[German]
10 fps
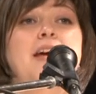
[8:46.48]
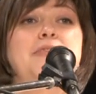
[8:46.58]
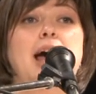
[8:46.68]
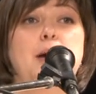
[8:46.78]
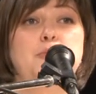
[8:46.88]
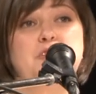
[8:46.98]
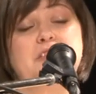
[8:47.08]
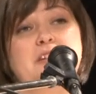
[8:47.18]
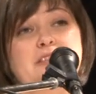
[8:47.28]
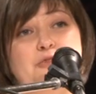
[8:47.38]
wir haben
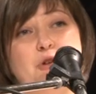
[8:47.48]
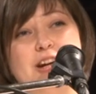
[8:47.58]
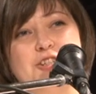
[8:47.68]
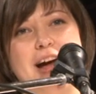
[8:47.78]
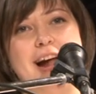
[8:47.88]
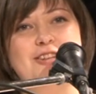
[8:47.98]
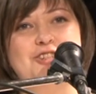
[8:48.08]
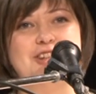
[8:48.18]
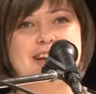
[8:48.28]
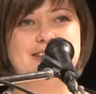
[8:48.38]
unsere historische
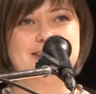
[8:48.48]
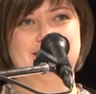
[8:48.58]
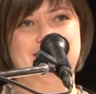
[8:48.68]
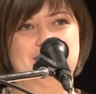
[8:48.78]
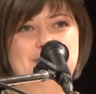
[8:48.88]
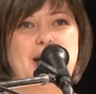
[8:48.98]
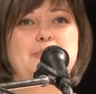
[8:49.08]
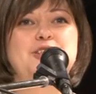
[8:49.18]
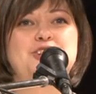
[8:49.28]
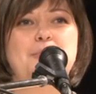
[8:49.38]
Altstadt, wir
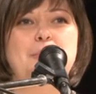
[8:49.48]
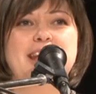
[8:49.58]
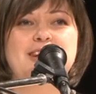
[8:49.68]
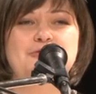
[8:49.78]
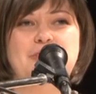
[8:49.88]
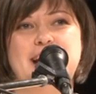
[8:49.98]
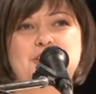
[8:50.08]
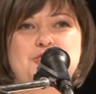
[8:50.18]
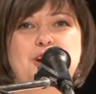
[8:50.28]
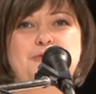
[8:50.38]
haben die charmanten
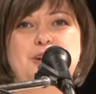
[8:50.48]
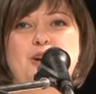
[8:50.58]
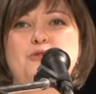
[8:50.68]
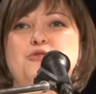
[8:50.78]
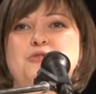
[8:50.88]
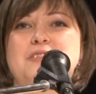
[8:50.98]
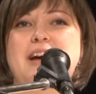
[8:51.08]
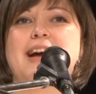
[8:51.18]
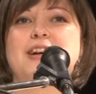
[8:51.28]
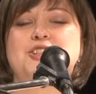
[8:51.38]
Weindörfer und
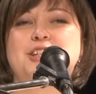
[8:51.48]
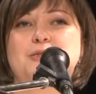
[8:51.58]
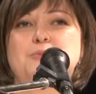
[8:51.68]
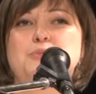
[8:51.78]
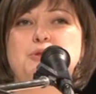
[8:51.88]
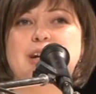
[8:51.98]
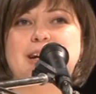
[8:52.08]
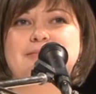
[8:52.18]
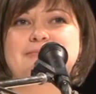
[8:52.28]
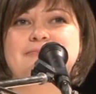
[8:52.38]
unsere engagierten
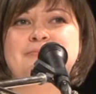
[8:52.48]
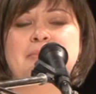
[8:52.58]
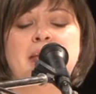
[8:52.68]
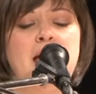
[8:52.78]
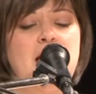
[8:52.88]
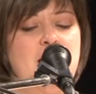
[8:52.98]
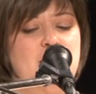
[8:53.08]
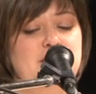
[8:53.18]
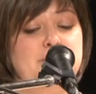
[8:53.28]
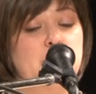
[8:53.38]
Bürger.
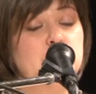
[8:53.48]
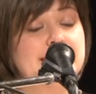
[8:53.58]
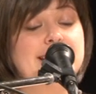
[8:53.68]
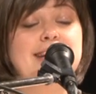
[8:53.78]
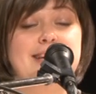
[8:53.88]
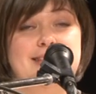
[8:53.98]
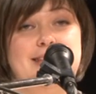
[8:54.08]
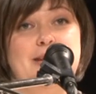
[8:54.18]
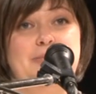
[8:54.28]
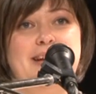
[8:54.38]
Es braucht
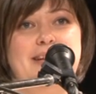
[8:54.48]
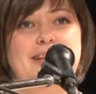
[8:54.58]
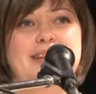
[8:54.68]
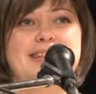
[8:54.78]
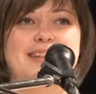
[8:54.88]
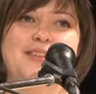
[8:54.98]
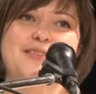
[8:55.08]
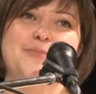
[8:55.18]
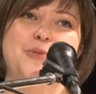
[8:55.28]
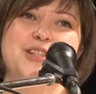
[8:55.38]
lediglich jemanden, der
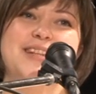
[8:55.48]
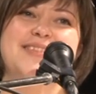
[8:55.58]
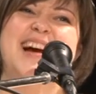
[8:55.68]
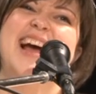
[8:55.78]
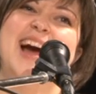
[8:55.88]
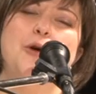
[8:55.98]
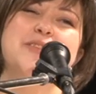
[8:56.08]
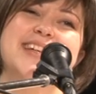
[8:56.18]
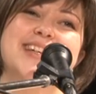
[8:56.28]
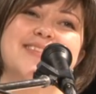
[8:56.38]
dieses Potenzial
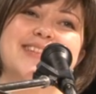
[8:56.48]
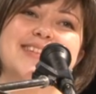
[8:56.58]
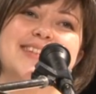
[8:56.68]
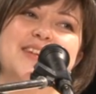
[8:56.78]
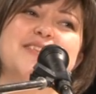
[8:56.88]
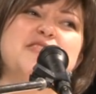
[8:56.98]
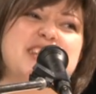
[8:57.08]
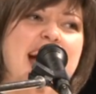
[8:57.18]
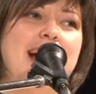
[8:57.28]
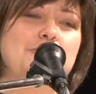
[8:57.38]
herauskitzelt, der es
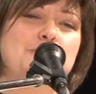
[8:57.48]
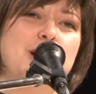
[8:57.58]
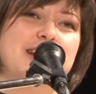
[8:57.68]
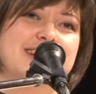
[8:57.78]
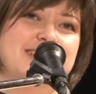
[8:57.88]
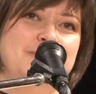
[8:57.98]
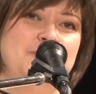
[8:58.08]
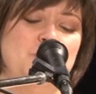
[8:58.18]
zutage fördert.